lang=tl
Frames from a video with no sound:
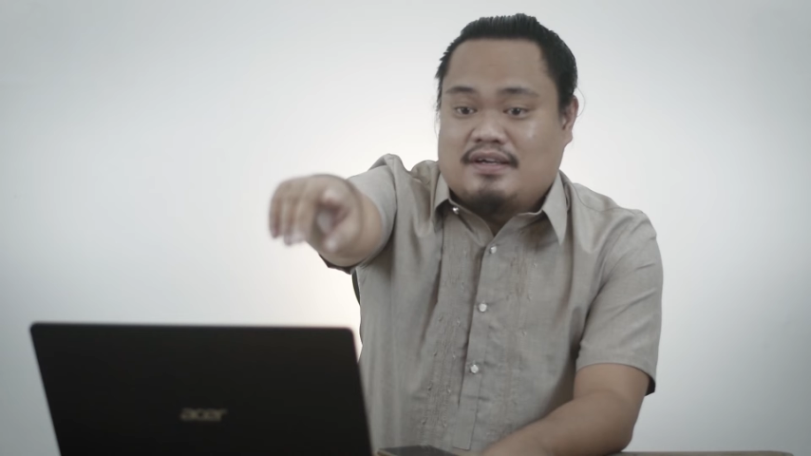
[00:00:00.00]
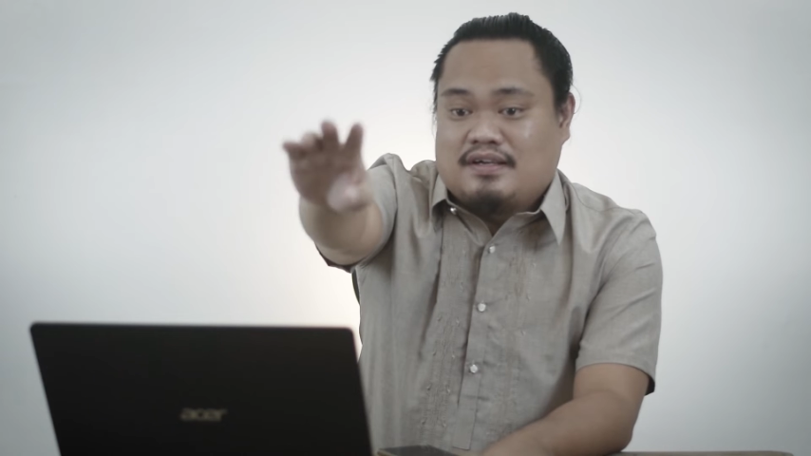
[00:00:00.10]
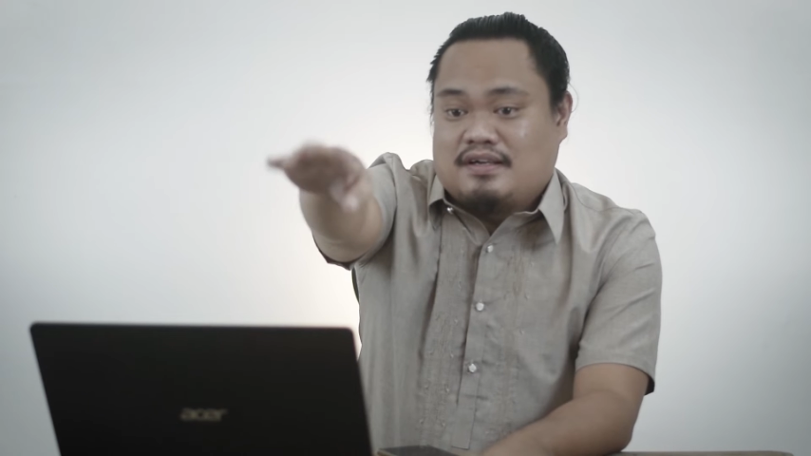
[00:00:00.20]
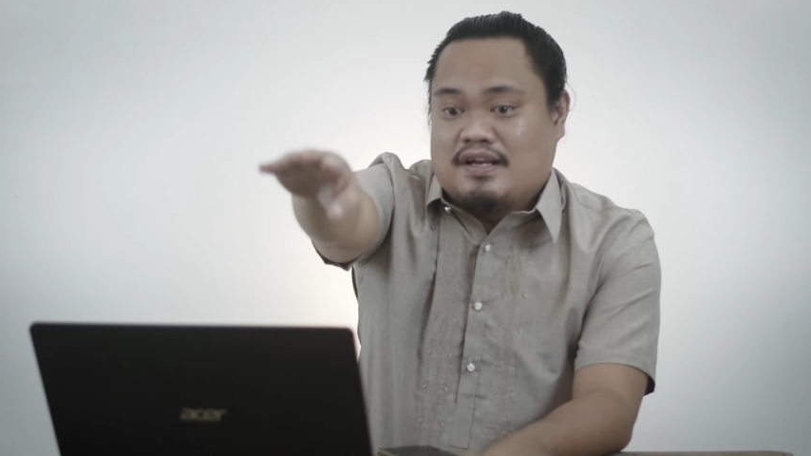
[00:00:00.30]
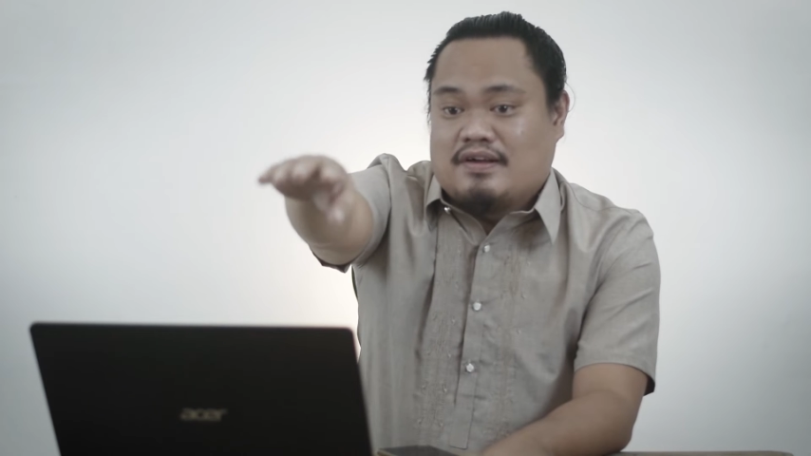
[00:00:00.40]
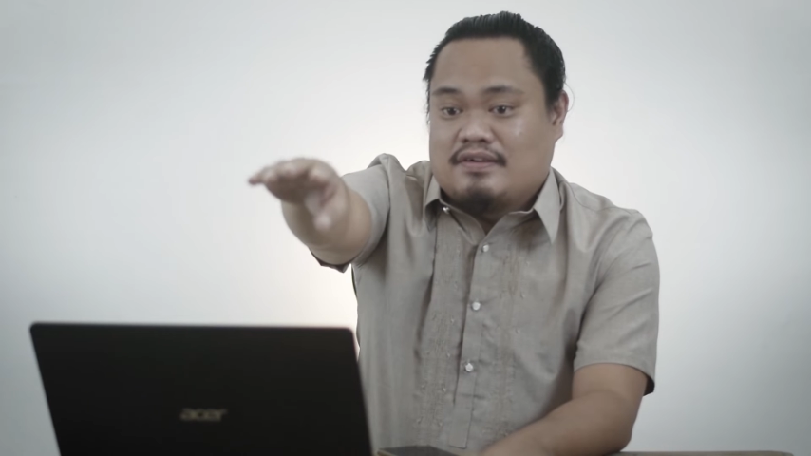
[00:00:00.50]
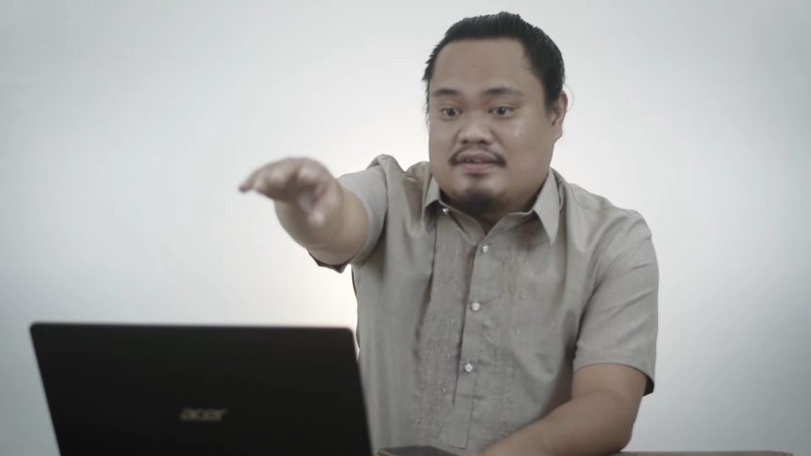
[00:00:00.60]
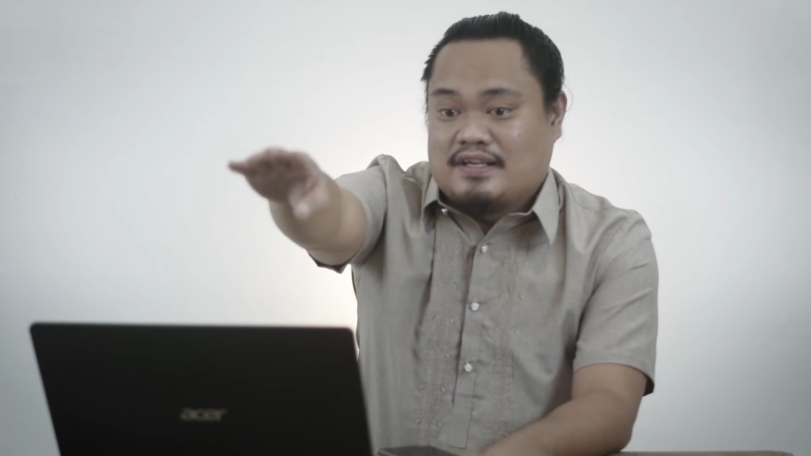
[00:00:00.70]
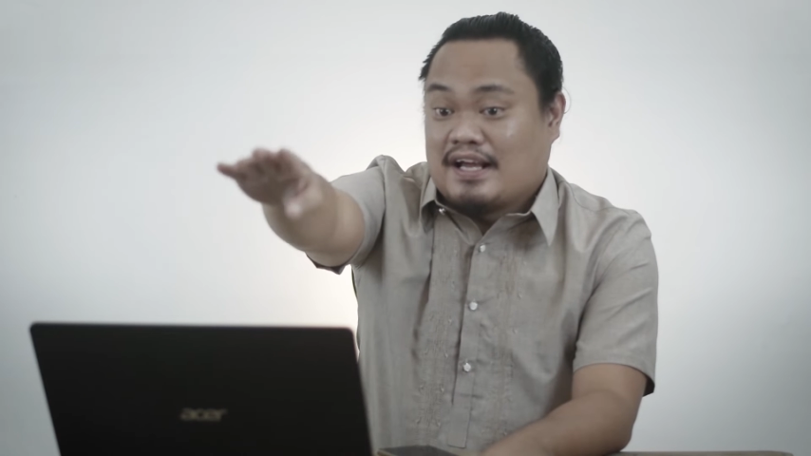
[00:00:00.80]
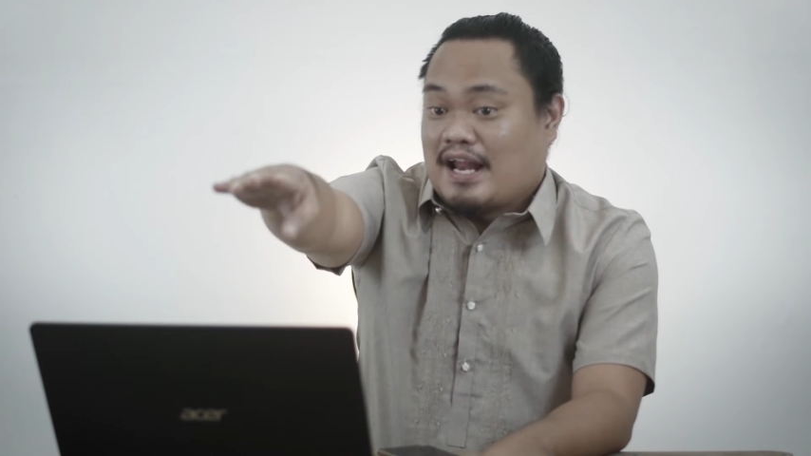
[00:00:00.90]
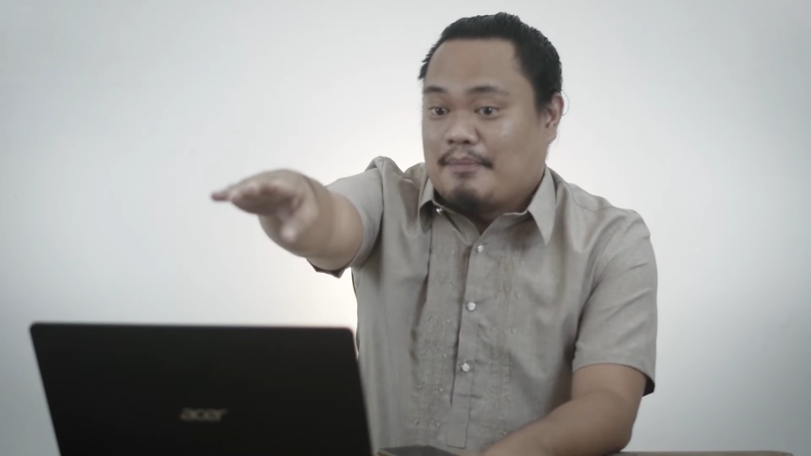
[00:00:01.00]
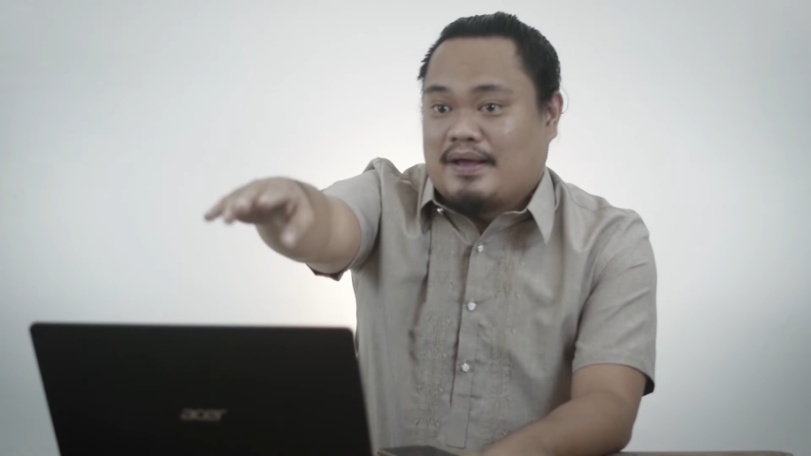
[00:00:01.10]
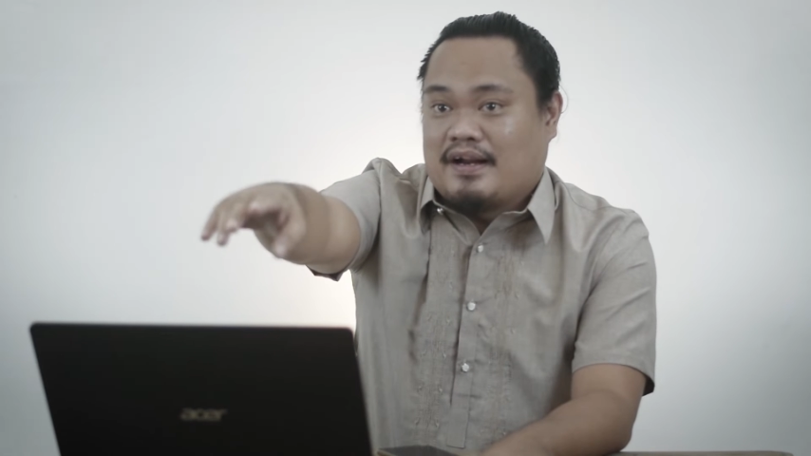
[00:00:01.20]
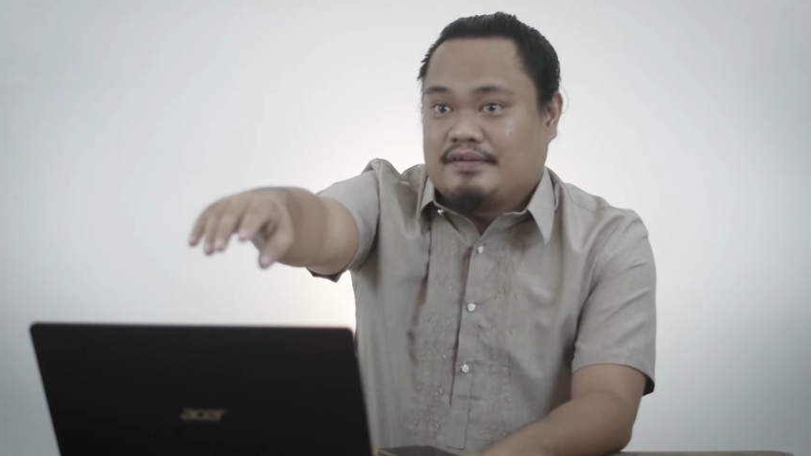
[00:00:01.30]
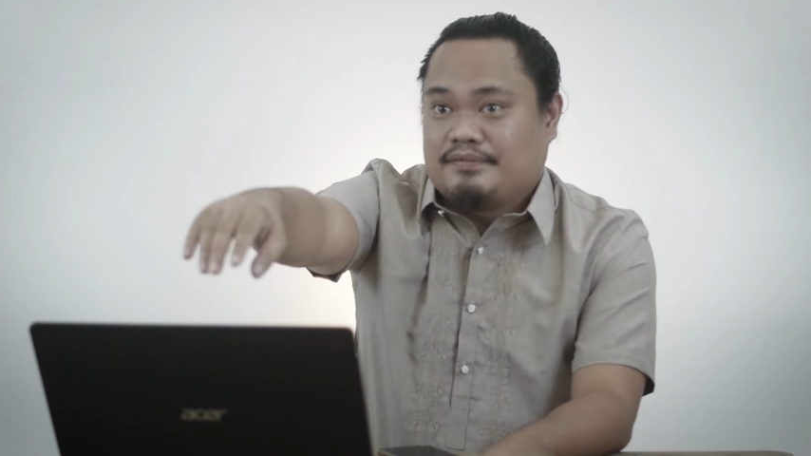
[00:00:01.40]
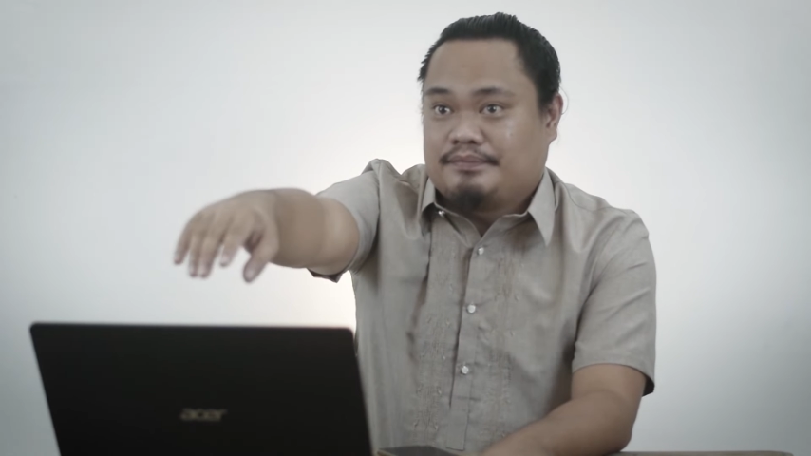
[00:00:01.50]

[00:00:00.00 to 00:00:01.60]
ng, ano, ng clapper.